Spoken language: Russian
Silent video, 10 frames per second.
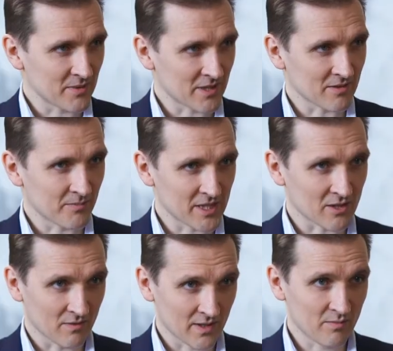пер
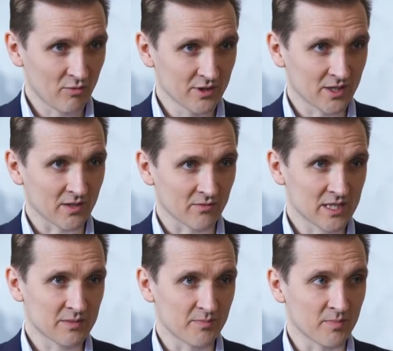первого работы у
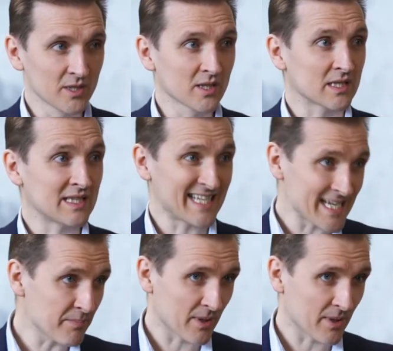нас было три